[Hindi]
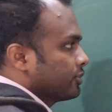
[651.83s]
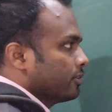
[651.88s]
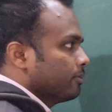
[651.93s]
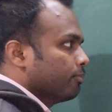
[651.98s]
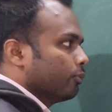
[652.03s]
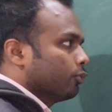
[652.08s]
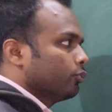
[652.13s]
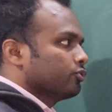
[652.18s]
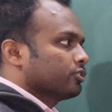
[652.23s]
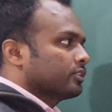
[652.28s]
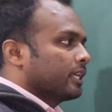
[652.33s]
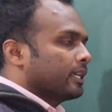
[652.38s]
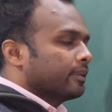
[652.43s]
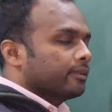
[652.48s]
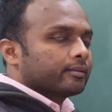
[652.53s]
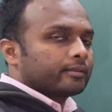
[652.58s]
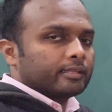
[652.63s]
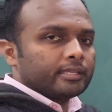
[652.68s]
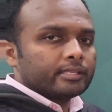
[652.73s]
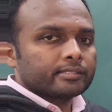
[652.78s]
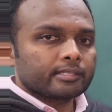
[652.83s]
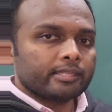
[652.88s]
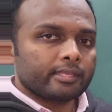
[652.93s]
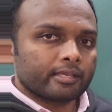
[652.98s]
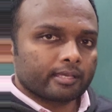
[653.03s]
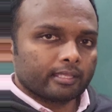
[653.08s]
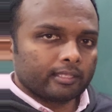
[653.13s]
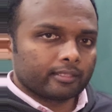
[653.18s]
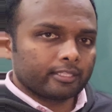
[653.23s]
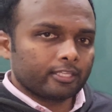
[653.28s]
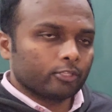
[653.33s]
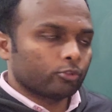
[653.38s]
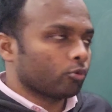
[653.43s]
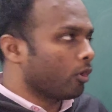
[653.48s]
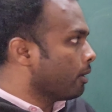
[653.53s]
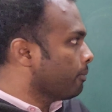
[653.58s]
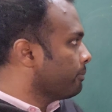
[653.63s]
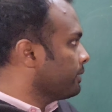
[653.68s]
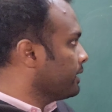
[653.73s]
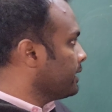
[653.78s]
से बहुत सारे रेज निकलते हैं तो
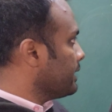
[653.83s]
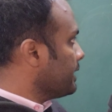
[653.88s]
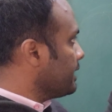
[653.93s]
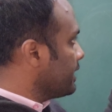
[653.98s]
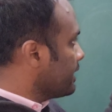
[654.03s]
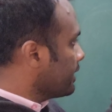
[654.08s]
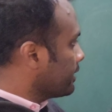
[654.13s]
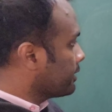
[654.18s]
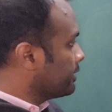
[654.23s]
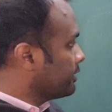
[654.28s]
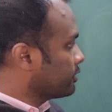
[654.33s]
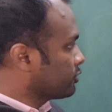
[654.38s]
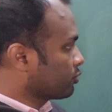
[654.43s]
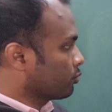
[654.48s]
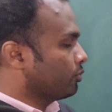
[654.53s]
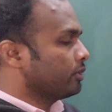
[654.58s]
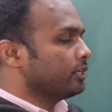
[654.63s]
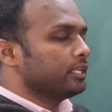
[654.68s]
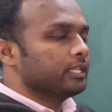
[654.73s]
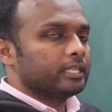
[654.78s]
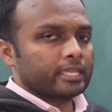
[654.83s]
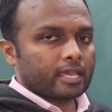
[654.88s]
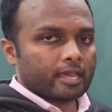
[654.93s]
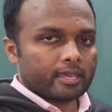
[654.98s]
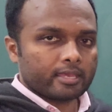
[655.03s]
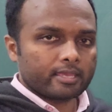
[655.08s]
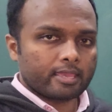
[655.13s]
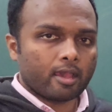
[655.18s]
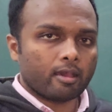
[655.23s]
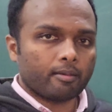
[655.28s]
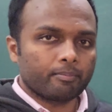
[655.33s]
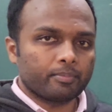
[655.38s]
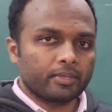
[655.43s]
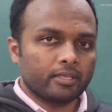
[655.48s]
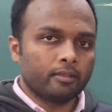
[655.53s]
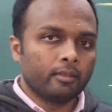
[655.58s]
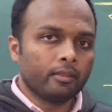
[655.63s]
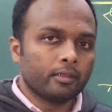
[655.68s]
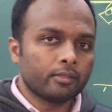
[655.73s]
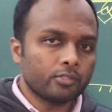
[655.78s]
हमने एक रेस को ही लिया है यहाँ पे
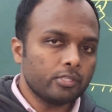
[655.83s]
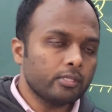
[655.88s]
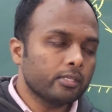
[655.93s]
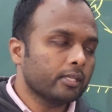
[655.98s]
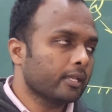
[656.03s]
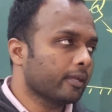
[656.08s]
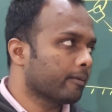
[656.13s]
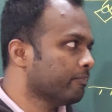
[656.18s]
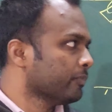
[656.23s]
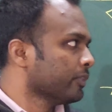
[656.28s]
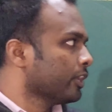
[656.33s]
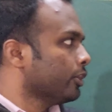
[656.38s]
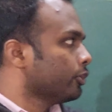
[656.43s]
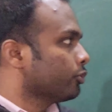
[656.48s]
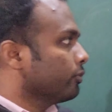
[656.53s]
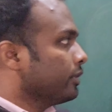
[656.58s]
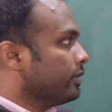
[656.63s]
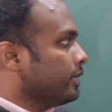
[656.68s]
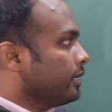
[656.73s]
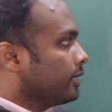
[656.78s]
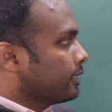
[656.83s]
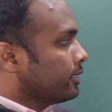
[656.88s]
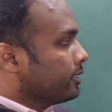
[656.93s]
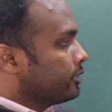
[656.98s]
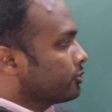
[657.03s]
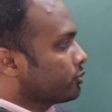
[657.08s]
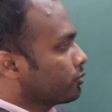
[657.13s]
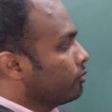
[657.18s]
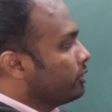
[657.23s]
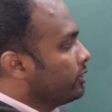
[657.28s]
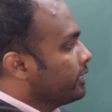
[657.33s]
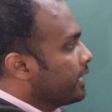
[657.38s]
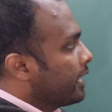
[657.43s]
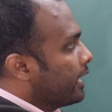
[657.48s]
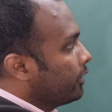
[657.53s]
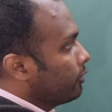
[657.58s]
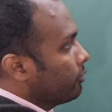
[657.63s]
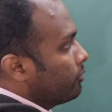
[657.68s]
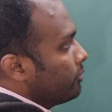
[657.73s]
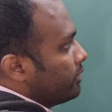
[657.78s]
ठीक है तो एक रेस को लिया
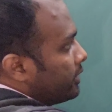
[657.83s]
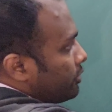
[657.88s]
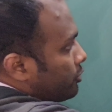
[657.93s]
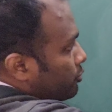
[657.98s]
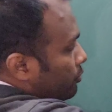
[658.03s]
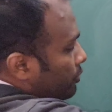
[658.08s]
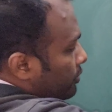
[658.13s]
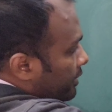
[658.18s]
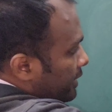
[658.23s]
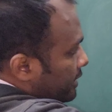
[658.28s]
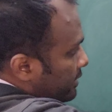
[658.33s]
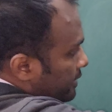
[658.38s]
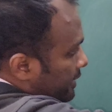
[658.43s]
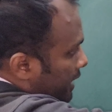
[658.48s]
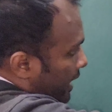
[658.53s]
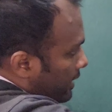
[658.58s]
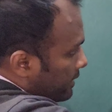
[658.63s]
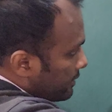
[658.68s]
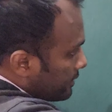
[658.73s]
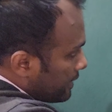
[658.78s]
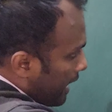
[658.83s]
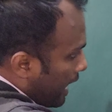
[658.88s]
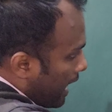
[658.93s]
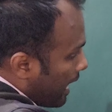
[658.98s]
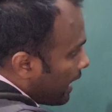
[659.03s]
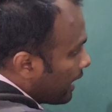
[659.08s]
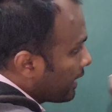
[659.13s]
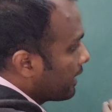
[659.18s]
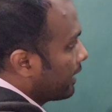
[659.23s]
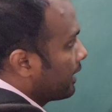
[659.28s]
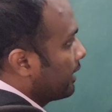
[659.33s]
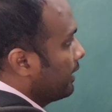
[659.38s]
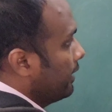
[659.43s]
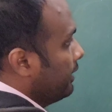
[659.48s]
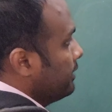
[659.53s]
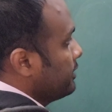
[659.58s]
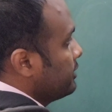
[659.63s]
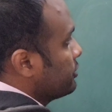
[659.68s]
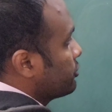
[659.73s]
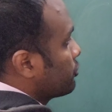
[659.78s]
है तो ये जो रेज यहाँ से आ रहा
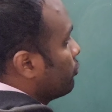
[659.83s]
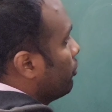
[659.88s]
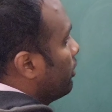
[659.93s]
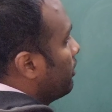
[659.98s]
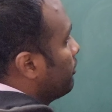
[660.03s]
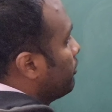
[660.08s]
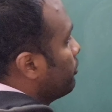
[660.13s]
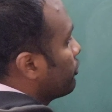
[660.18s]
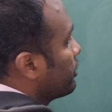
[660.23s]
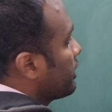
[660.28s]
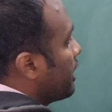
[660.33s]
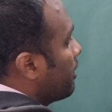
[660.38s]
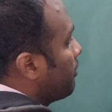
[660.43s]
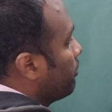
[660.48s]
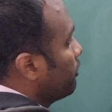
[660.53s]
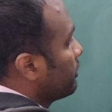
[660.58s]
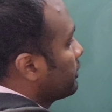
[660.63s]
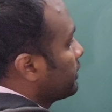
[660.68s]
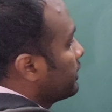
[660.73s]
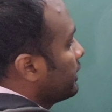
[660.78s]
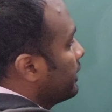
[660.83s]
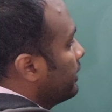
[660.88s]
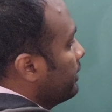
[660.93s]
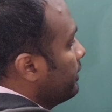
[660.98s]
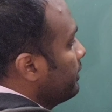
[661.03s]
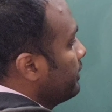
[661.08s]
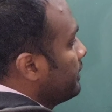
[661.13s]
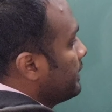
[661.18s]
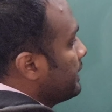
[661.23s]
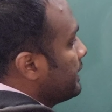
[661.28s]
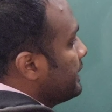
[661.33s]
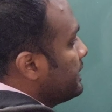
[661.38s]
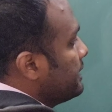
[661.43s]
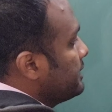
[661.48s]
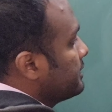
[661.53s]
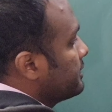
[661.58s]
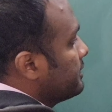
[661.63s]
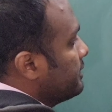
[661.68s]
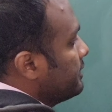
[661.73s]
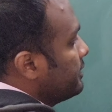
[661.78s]
है इसको हम लोग क्या बोलते हैं
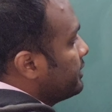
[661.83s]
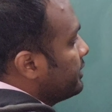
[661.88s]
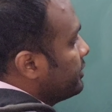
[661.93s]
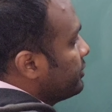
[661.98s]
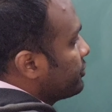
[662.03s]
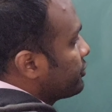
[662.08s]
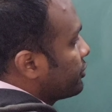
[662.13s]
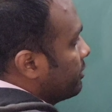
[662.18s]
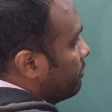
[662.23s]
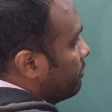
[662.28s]
इंसिडेंट रे